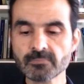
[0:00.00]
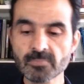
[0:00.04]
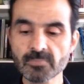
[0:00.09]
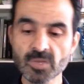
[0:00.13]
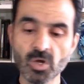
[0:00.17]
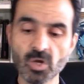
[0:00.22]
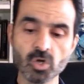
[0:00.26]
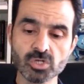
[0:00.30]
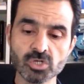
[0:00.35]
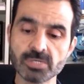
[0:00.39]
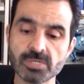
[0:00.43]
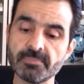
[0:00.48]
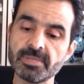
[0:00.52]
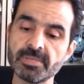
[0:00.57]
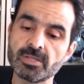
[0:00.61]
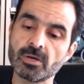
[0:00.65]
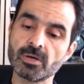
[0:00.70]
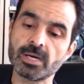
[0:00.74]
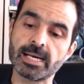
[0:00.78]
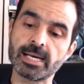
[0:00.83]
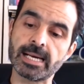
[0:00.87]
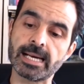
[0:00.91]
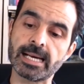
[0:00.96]
Os invito
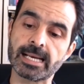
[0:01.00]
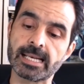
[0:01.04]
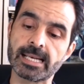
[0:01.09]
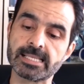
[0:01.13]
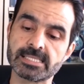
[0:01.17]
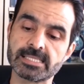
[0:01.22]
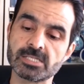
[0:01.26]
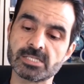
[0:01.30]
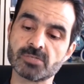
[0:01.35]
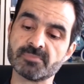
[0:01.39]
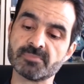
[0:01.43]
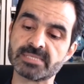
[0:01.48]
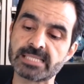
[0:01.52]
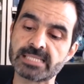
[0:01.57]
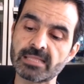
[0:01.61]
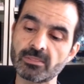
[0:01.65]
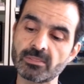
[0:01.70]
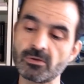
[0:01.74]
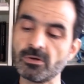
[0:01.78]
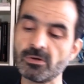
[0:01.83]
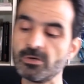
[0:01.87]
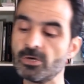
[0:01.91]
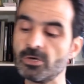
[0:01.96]
a, que le echéis un
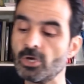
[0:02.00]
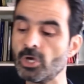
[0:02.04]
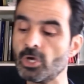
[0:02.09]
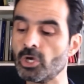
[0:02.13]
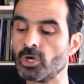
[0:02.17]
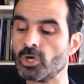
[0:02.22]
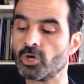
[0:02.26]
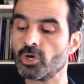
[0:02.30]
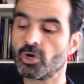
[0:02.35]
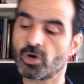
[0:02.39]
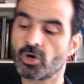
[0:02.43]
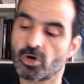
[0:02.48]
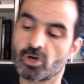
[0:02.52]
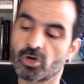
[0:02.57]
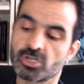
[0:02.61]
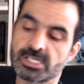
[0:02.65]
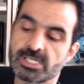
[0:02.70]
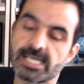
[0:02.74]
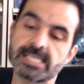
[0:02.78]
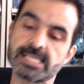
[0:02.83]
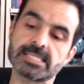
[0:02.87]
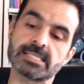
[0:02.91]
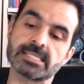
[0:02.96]
vistazo. No
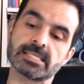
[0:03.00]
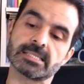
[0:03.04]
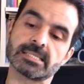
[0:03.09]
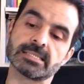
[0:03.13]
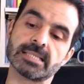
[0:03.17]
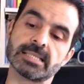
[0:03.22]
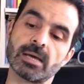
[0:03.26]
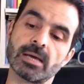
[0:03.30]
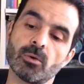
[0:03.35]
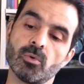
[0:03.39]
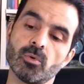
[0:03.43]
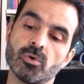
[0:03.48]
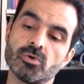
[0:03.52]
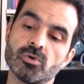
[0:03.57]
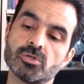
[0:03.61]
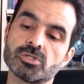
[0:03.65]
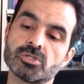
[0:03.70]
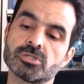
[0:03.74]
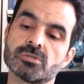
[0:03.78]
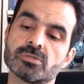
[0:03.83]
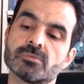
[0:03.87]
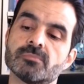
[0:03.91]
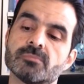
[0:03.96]
cosas,
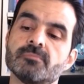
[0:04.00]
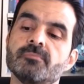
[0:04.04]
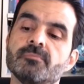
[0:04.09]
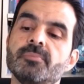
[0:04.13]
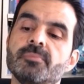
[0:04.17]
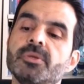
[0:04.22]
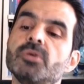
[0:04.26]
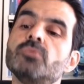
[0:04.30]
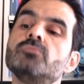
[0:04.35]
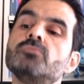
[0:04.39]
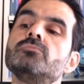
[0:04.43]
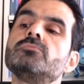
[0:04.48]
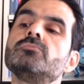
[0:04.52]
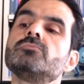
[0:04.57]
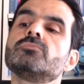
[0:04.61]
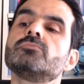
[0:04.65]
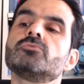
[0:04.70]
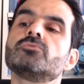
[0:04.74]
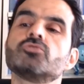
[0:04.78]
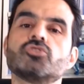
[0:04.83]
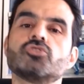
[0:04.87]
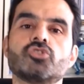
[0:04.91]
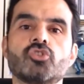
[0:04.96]
Taurus, Byung,
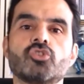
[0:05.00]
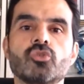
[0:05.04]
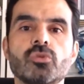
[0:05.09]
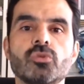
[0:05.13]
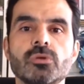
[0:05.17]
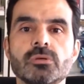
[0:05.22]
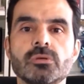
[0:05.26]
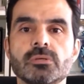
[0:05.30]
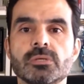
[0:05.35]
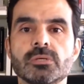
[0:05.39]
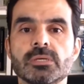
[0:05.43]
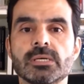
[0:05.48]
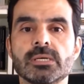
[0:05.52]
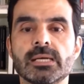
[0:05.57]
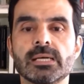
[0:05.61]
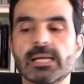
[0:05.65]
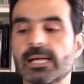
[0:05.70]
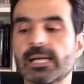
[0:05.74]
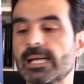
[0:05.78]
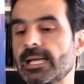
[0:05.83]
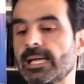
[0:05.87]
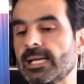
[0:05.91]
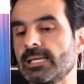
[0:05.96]
Chul,
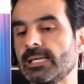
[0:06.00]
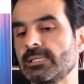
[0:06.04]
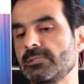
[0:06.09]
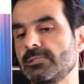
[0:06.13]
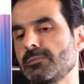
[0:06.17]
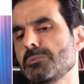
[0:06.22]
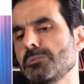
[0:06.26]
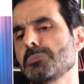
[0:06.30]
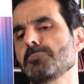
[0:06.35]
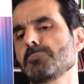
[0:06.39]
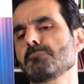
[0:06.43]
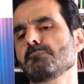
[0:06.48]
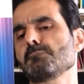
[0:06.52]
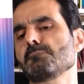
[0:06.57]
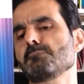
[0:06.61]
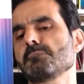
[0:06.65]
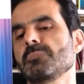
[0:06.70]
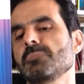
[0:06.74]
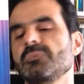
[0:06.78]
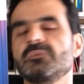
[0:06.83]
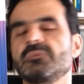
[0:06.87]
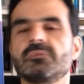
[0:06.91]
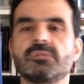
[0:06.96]
Han
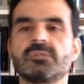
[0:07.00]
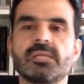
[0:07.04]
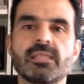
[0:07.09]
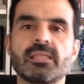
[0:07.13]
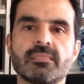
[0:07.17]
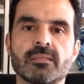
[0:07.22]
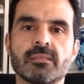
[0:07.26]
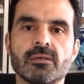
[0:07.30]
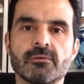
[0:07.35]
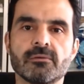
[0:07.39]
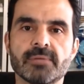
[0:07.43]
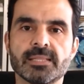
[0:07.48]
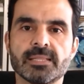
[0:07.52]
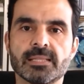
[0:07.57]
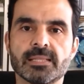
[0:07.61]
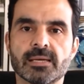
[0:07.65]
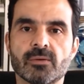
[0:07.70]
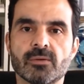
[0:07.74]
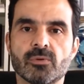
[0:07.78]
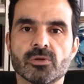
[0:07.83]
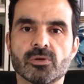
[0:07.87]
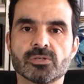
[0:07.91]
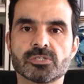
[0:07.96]
13,90
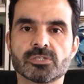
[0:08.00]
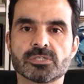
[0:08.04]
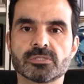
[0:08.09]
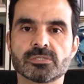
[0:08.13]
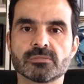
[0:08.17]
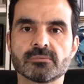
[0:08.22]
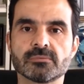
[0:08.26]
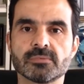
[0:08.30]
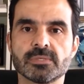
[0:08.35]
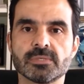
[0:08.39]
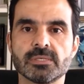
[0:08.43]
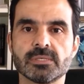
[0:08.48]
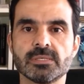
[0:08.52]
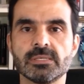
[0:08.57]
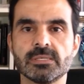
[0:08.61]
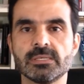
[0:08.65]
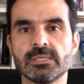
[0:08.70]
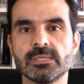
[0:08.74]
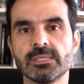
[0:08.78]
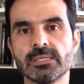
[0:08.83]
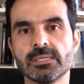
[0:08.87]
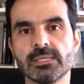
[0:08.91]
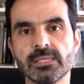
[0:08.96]
euros.
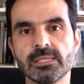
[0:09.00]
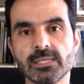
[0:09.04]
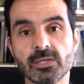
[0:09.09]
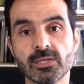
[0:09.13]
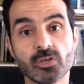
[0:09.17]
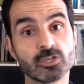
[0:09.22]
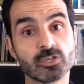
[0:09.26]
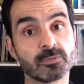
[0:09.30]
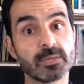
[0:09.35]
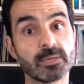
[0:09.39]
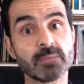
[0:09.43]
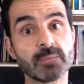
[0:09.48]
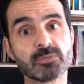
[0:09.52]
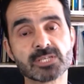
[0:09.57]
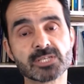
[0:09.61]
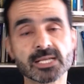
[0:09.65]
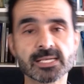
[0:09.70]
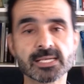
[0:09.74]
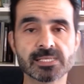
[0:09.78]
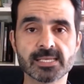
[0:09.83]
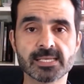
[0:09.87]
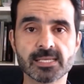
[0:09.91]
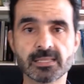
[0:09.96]
Nos veremos en
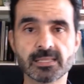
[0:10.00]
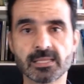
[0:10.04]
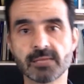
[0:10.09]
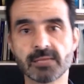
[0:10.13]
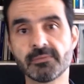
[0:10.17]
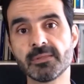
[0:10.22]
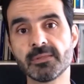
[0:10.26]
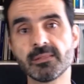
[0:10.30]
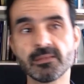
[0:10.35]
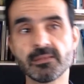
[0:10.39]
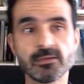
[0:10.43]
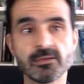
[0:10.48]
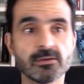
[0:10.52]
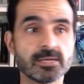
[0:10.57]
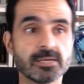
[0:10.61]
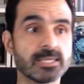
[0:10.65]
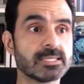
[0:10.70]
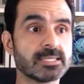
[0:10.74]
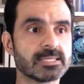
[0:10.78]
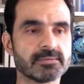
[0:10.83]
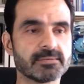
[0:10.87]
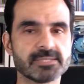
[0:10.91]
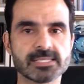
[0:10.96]
el siguiente vídeo, quién
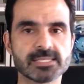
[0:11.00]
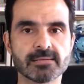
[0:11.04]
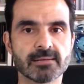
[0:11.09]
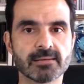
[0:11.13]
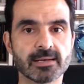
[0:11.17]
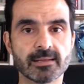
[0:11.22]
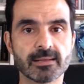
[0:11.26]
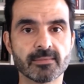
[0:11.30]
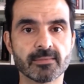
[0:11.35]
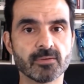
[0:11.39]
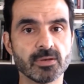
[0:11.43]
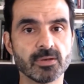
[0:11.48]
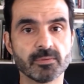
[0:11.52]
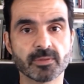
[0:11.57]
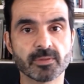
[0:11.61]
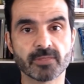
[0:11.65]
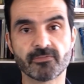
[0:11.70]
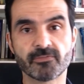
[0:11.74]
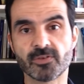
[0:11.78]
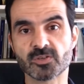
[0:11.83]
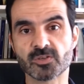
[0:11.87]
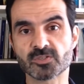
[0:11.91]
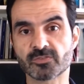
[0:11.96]
sabe si hablaré de un libro de
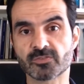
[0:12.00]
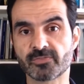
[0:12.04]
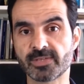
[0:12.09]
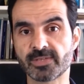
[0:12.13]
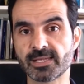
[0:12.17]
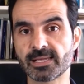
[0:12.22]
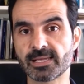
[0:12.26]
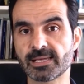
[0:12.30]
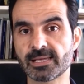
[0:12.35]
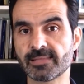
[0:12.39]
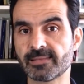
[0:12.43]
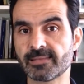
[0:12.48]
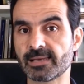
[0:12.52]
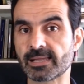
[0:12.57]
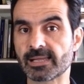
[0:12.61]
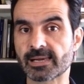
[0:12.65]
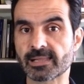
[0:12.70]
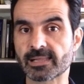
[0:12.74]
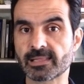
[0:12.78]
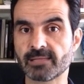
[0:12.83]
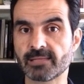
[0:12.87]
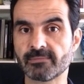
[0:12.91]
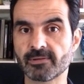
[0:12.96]
filosofía, de
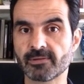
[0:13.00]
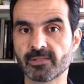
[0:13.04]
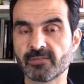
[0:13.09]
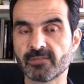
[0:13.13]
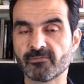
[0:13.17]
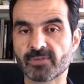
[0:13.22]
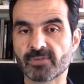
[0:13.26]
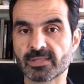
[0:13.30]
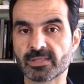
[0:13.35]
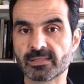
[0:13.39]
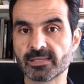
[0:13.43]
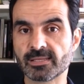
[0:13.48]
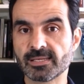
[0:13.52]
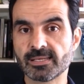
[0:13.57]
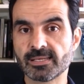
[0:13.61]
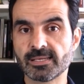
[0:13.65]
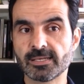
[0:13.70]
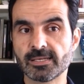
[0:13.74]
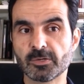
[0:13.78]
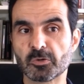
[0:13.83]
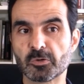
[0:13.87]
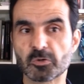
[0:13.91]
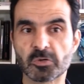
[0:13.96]
narrativa, de
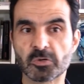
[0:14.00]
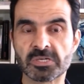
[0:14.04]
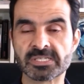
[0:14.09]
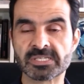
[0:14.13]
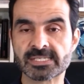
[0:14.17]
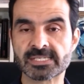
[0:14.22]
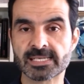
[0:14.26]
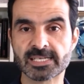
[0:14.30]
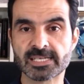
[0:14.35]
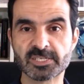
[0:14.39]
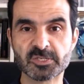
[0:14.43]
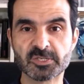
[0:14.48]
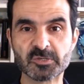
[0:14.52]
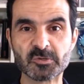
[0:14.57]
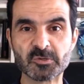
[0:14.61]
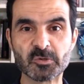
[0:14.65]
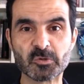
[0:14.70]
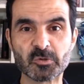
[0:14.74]
infantil o ensayo o